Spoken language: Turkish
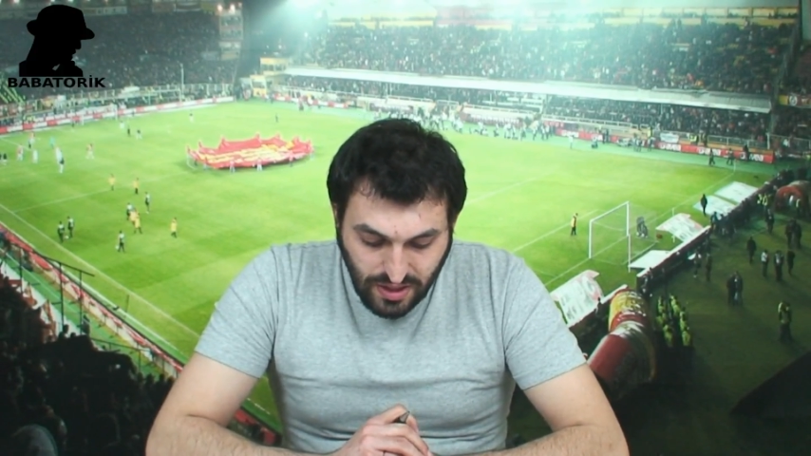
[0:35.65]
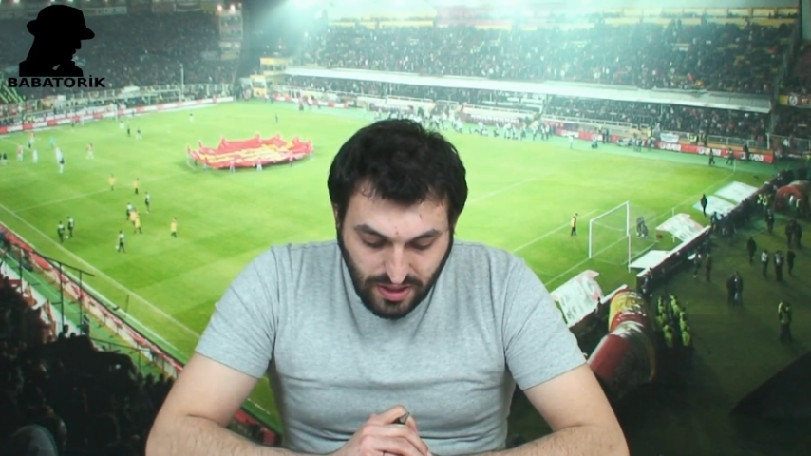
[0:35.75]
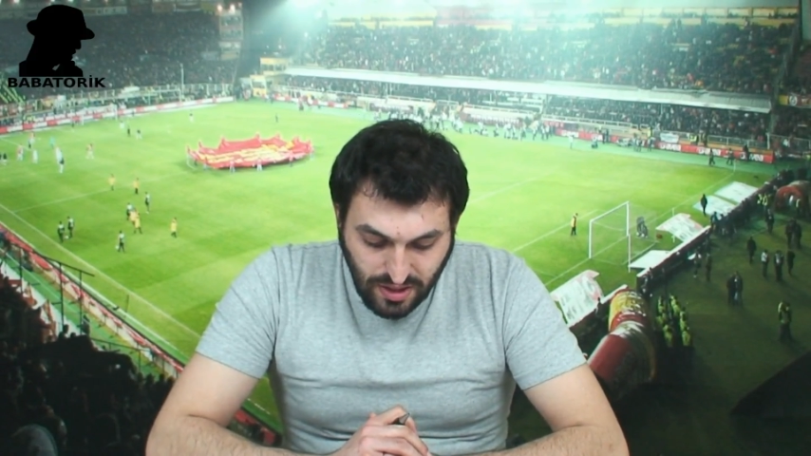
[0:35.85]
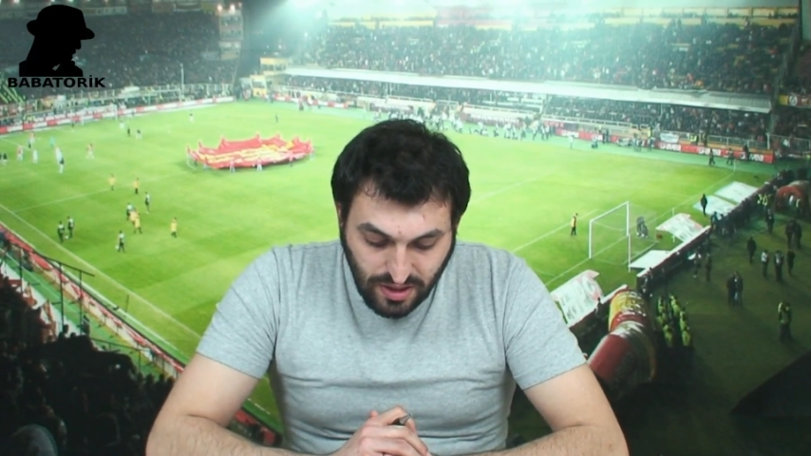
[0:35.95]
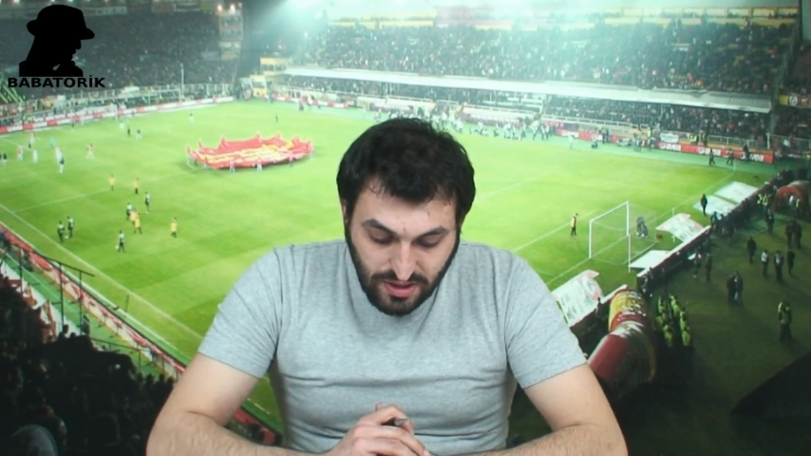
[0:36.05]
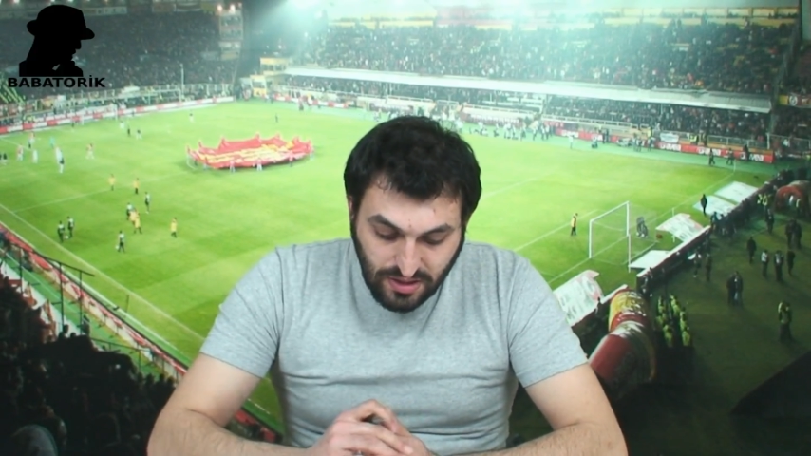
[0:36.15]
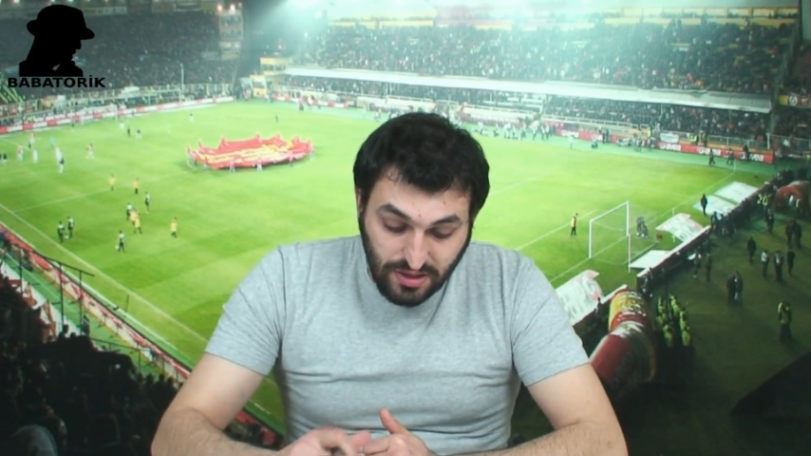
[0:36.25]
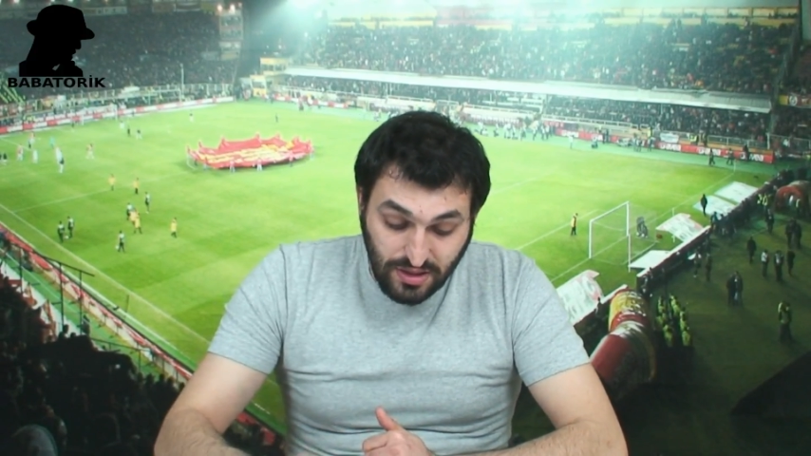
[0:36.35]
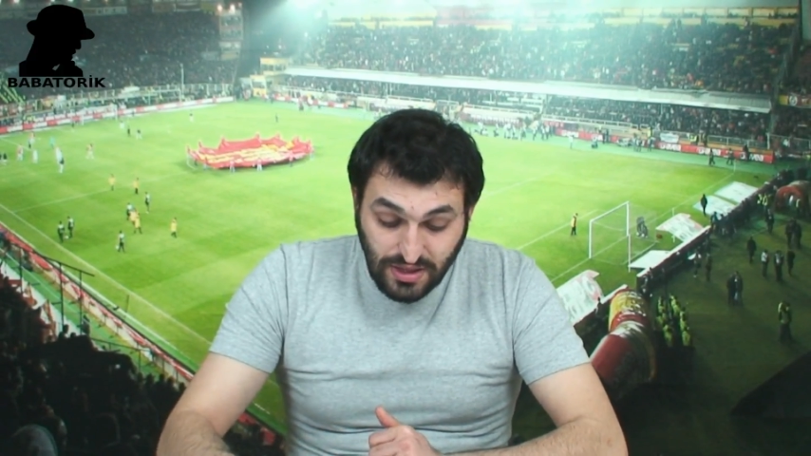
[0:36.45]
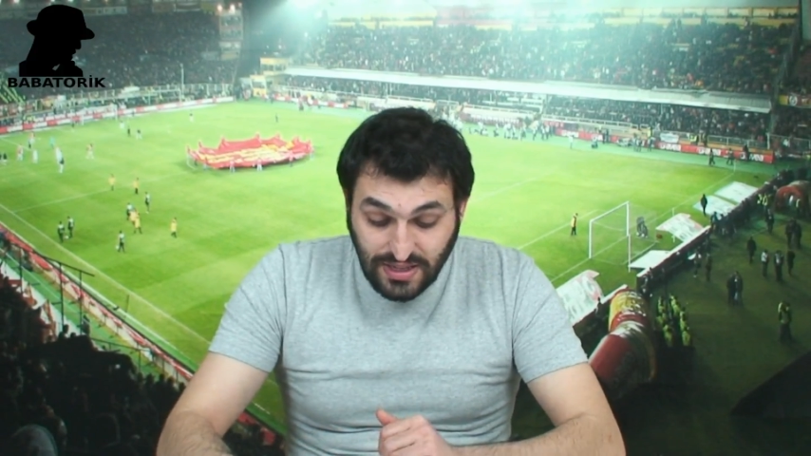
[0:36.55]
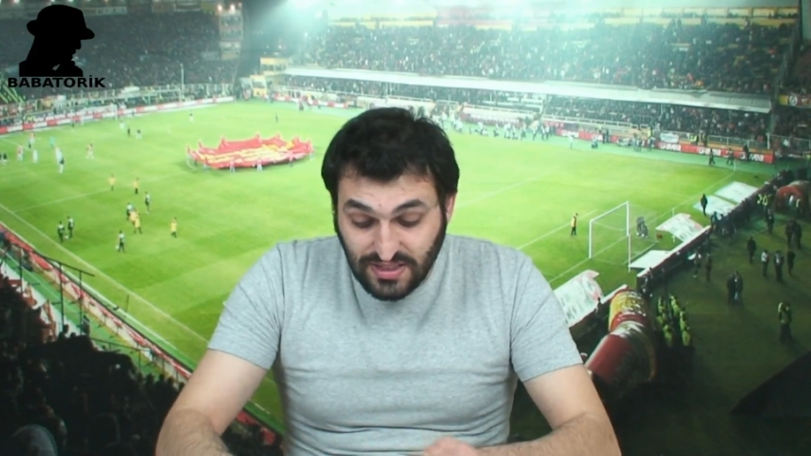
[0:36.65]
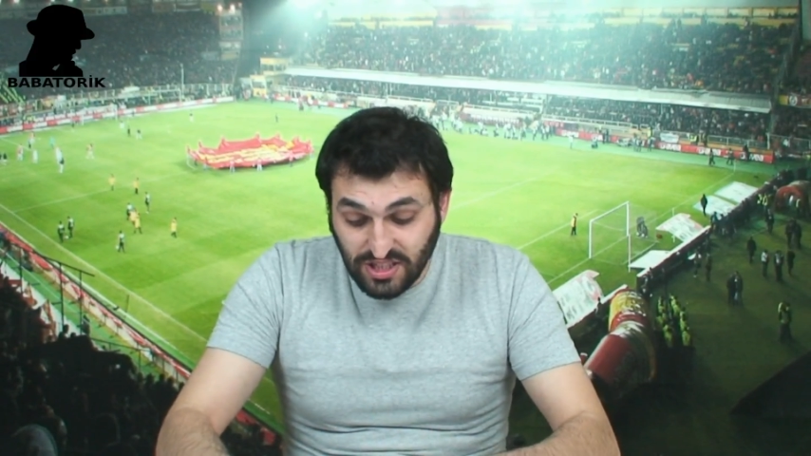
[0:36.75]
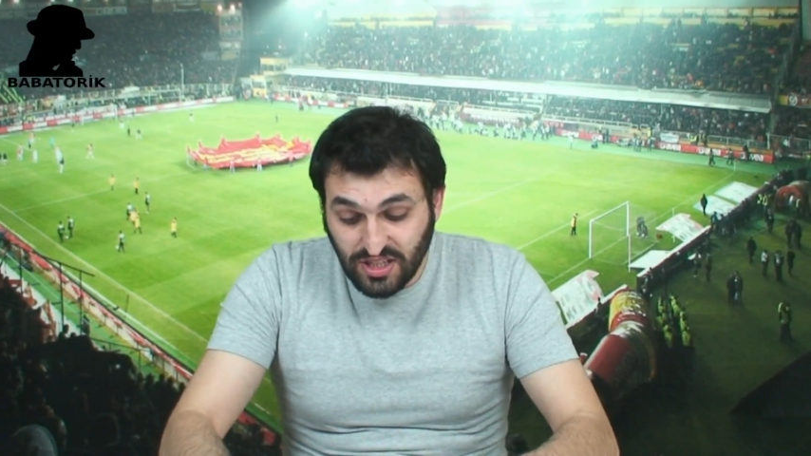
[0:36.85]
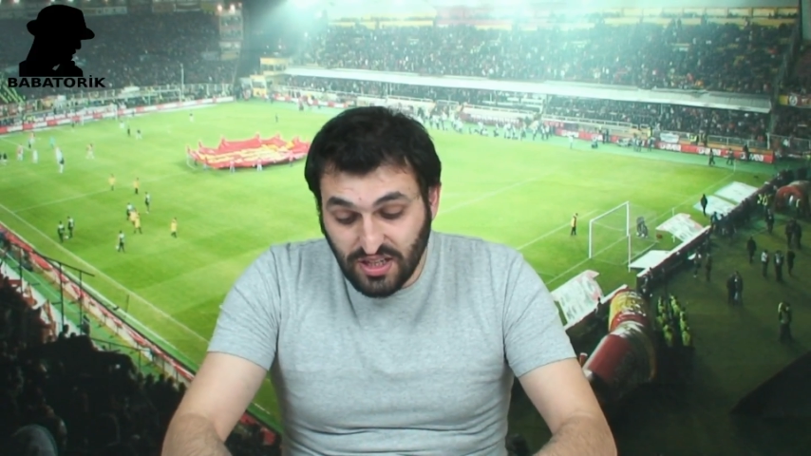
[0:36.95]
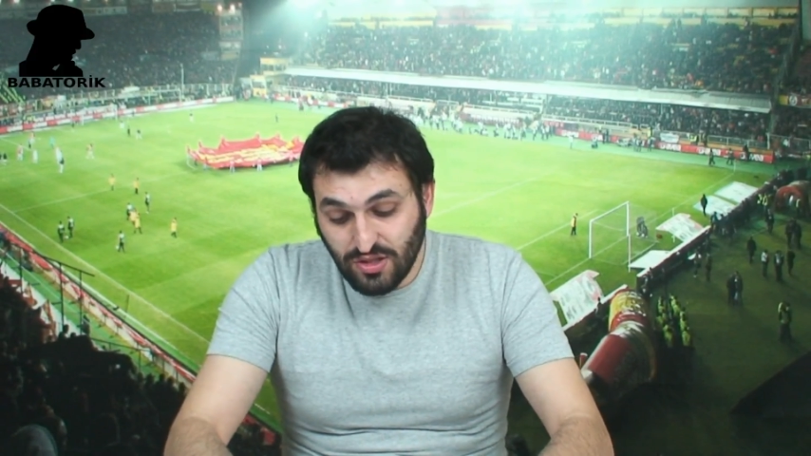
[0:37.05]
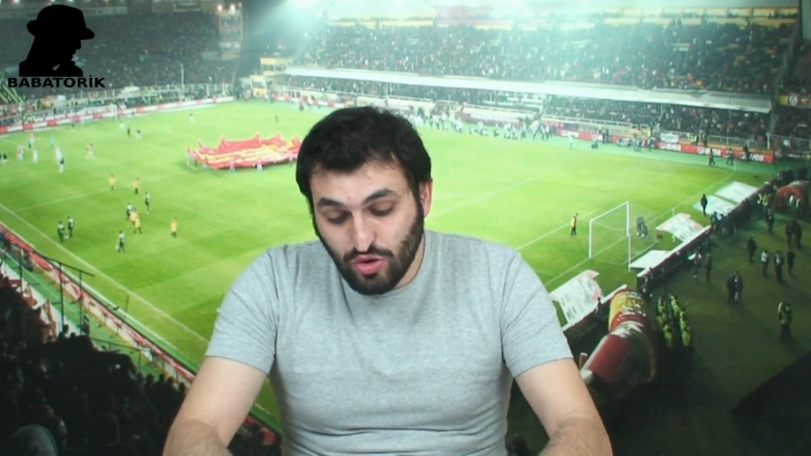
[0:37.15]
E, ara, e, Eskişehir'in